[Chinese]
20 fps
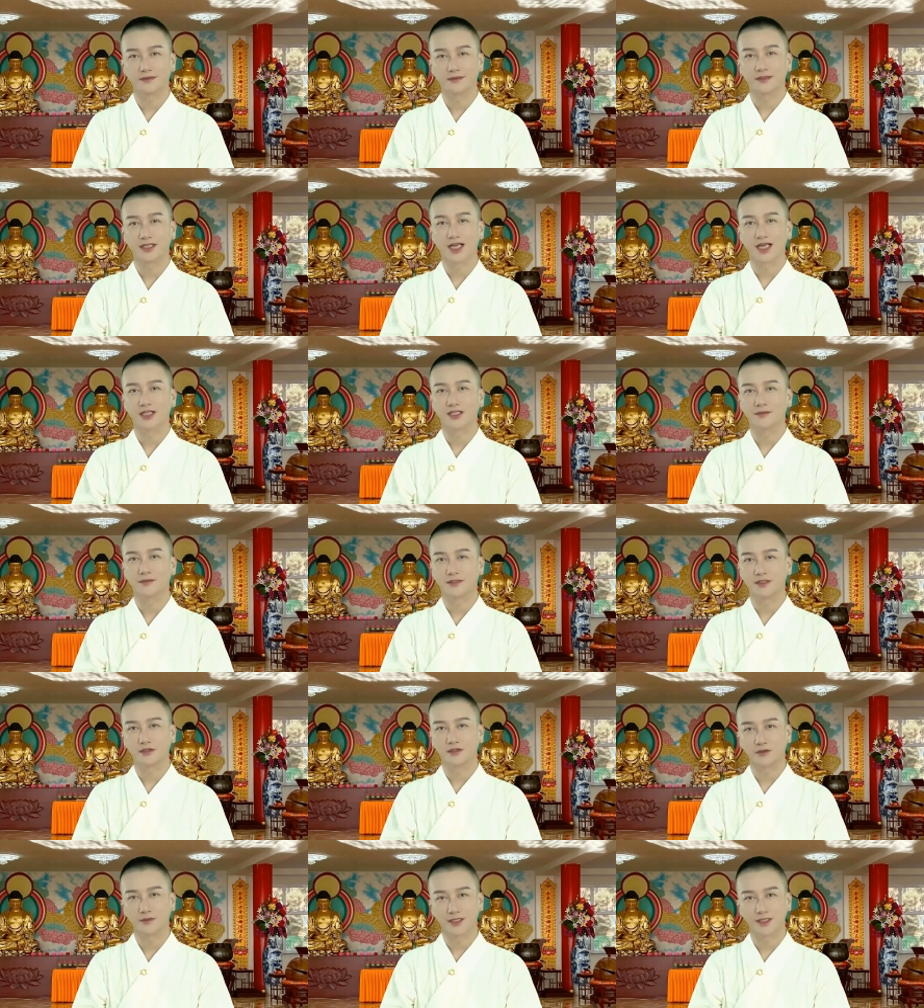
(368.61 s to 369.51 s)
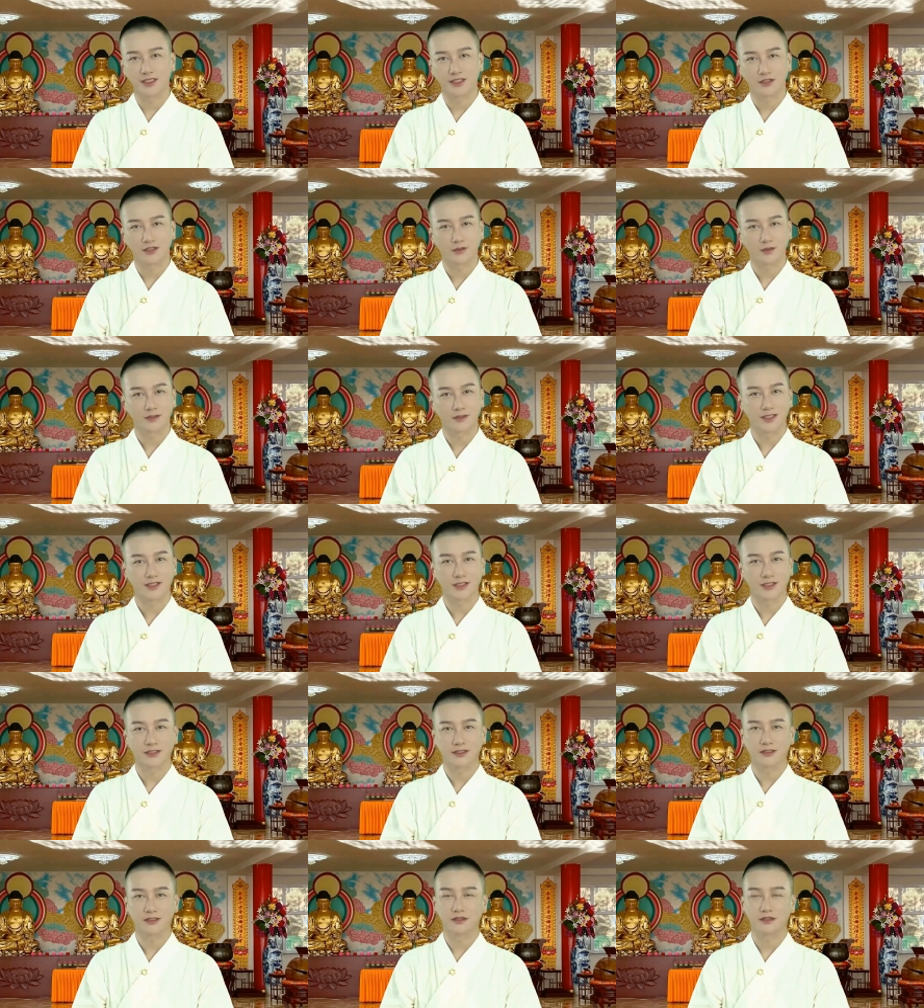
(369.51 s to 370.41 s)
他认为说唯心论的意
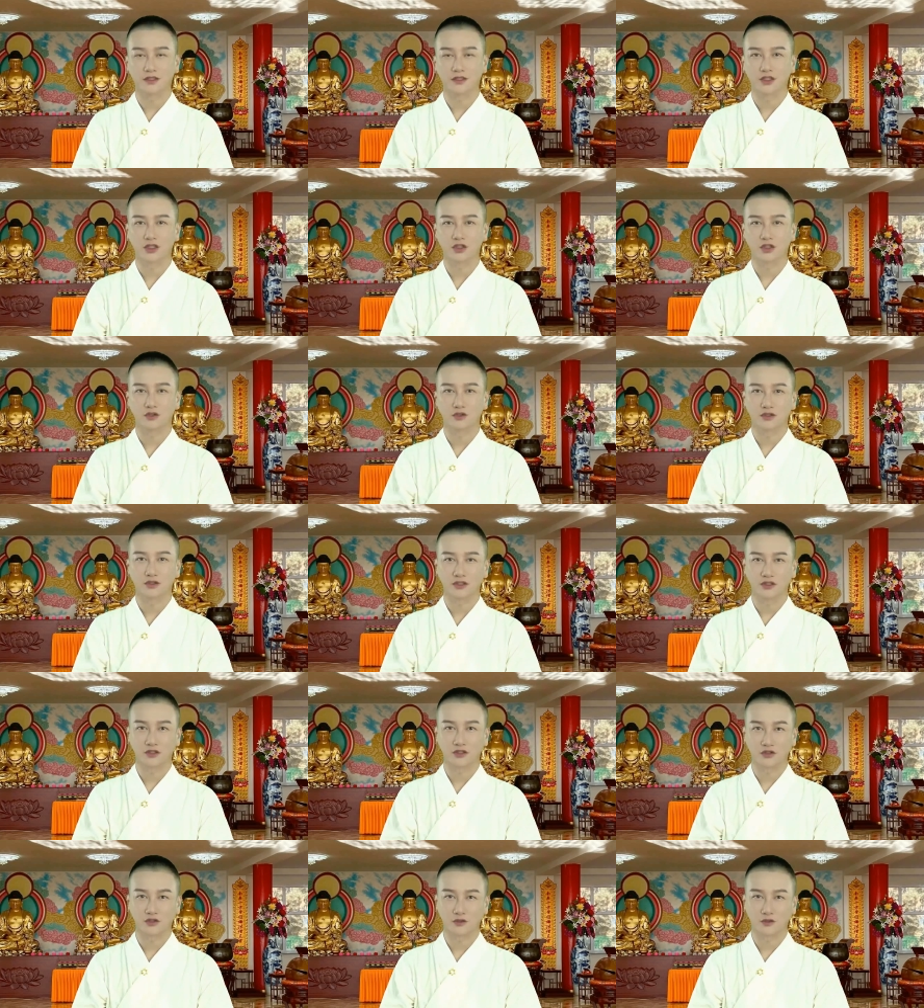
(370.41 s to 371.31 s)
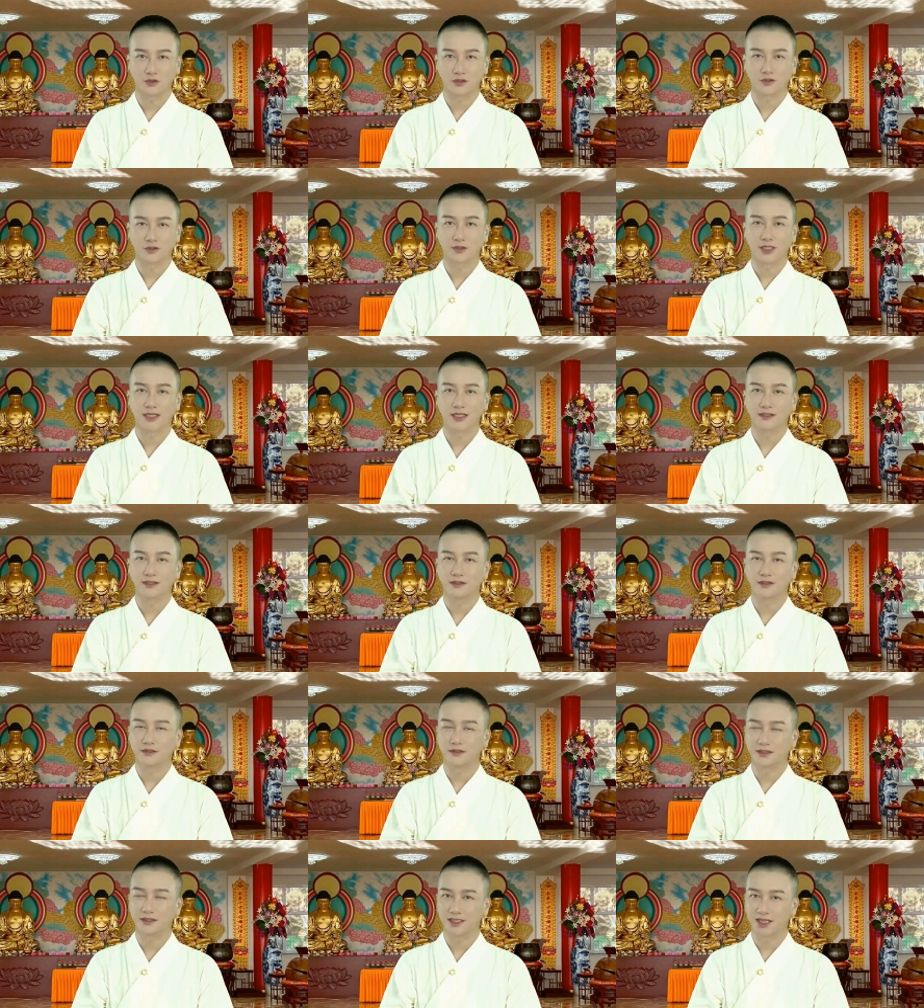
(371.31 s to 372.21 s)
思，说你这是吹出来的、
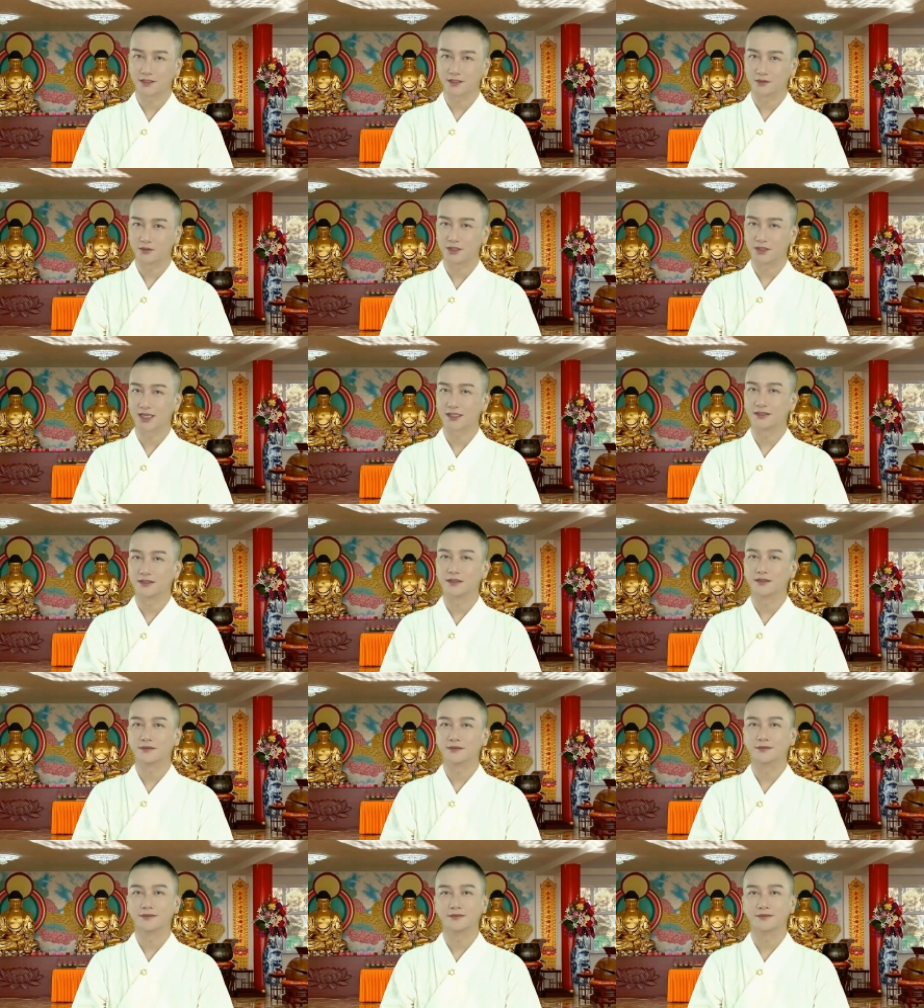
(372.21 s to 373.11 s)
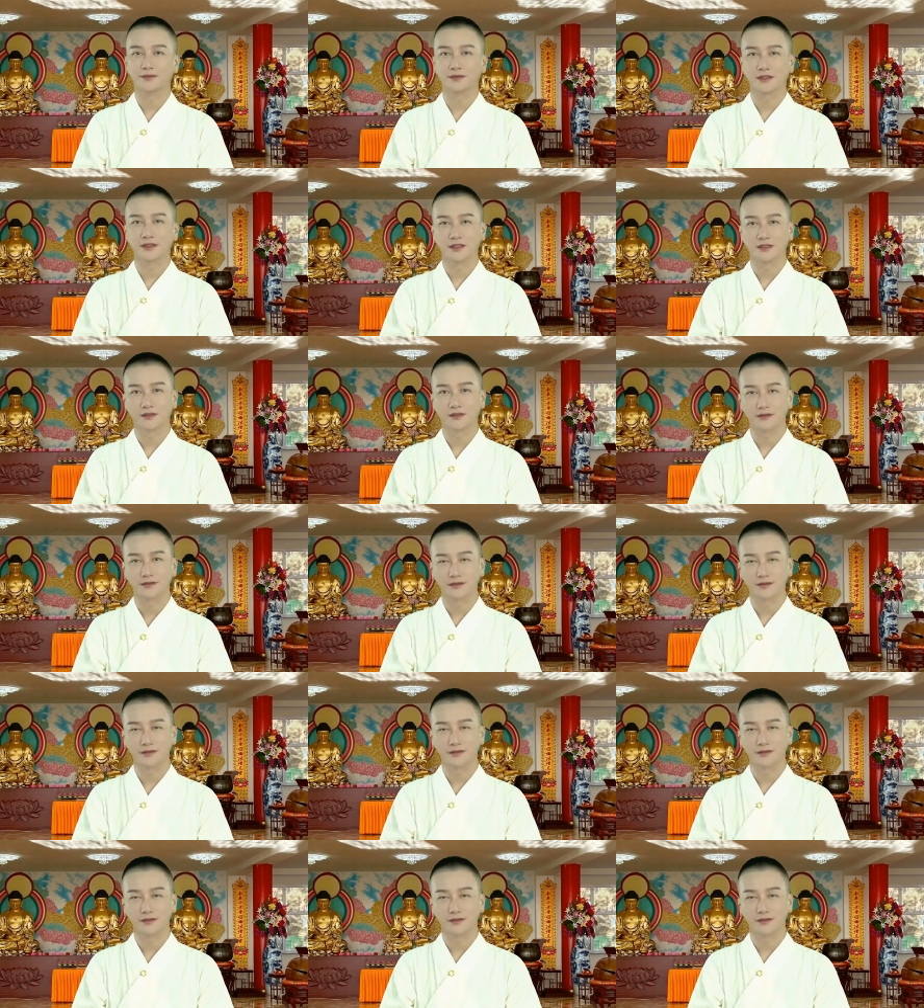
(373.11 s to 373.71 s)
想出来的啊，